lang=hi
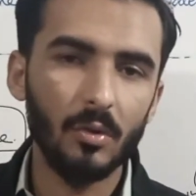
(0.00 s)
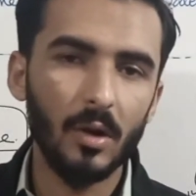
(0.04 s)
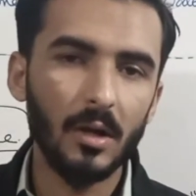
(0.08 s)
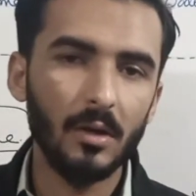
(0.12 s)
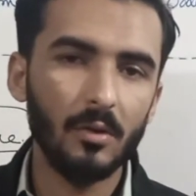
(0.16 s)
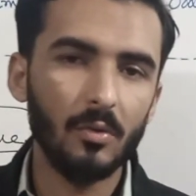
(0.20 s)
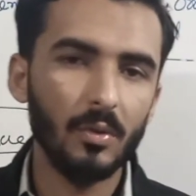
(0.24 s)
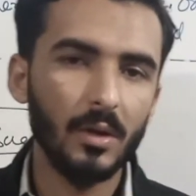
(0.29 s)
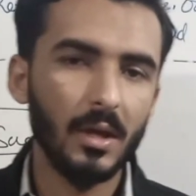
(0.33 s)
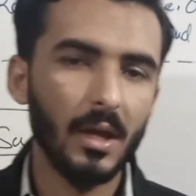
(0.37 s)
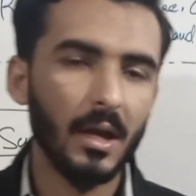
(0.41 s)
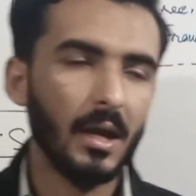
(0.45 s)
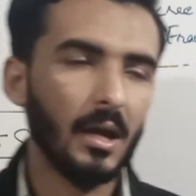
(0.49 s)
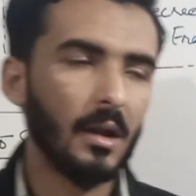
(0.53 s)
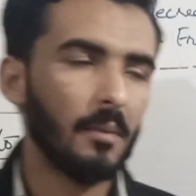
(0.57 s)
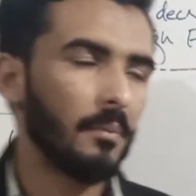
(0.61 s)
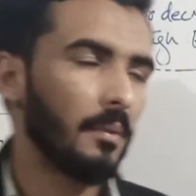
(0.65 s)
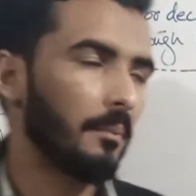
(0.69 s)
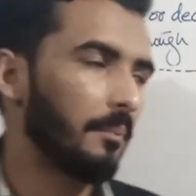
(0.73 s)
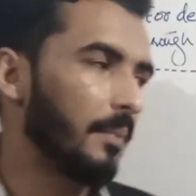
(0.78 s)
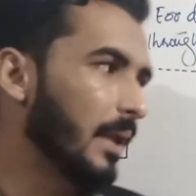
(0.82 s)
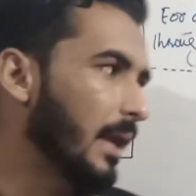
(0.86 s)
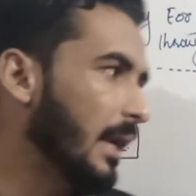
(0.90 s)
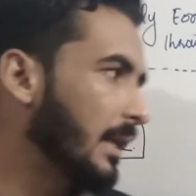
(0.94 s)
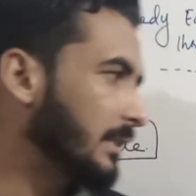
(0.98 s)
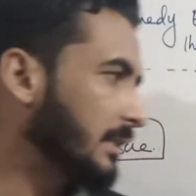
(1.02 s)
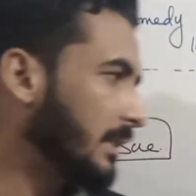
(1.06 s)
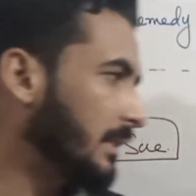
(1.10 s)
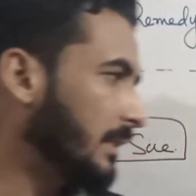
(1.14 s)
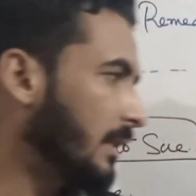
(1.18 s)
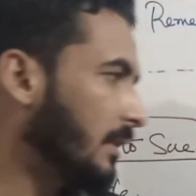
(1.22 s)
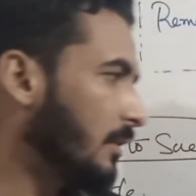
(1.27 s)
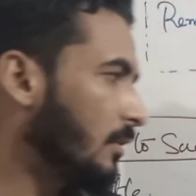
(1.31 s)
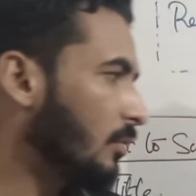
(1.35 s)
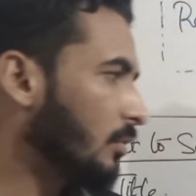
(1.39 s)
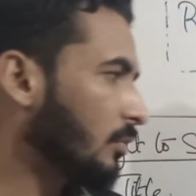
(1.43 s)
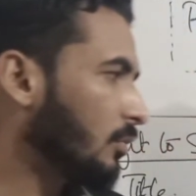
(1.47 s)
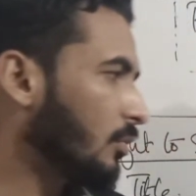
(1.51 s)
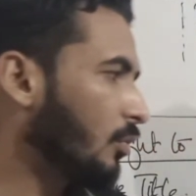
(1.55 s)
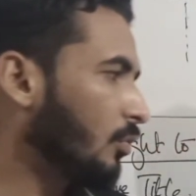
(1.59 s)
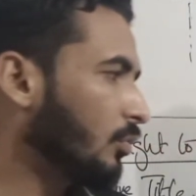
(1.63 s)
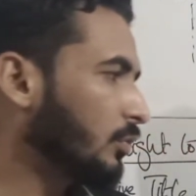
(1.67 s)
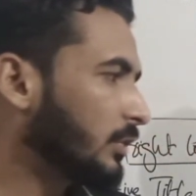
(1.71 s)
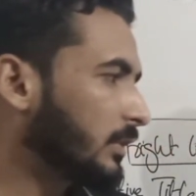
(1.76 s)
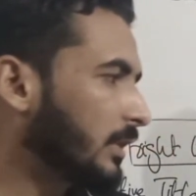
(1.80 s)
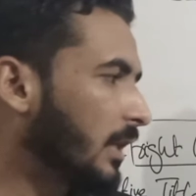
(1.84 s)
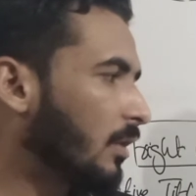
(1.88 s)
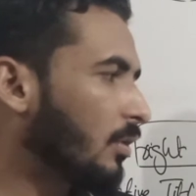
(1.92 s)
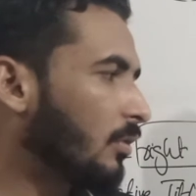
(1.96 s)
ट्वेल्व टू की अगर हम एप्लीकेशन दे रहे हो तो
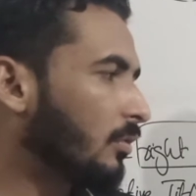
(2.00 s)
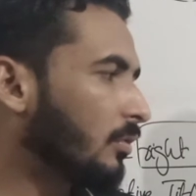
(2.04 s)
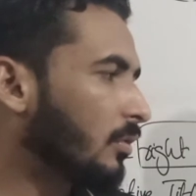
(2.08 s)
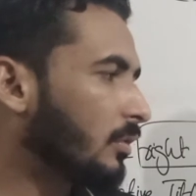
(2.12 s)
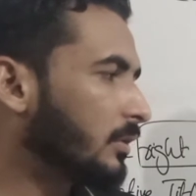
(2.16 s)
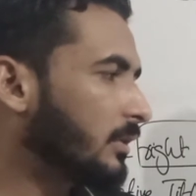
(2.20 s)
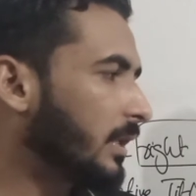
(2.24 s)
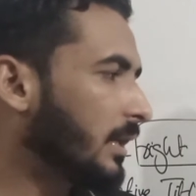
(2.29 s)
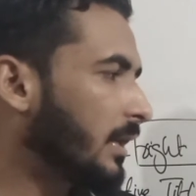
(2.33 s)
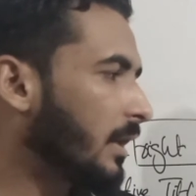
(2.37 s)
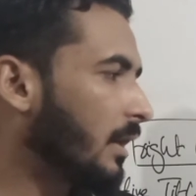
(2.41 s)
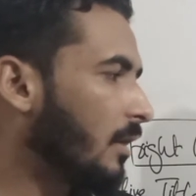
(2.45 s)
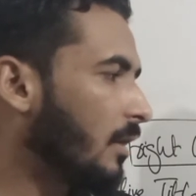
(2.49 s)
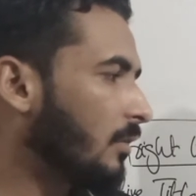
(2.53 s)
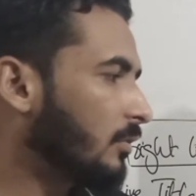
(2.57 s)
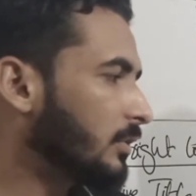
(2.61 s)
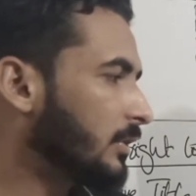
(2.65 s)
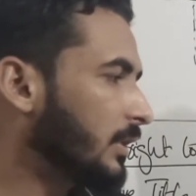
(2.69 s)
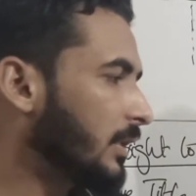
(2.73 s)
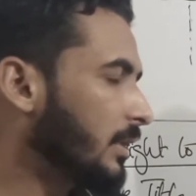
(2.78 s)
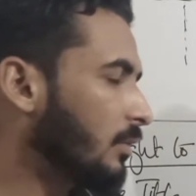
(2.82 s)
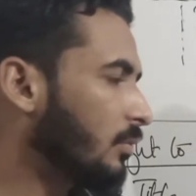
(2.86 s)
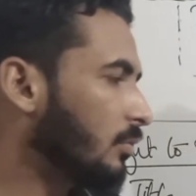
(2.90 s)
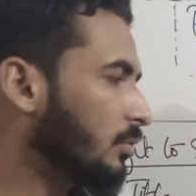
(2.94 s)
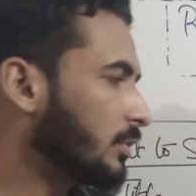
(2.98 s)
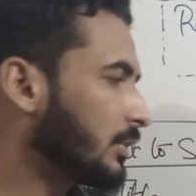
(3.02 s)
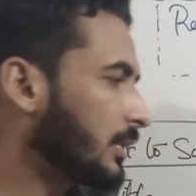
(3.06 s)
उसके कौन कौन से ग्राउंड्स हैं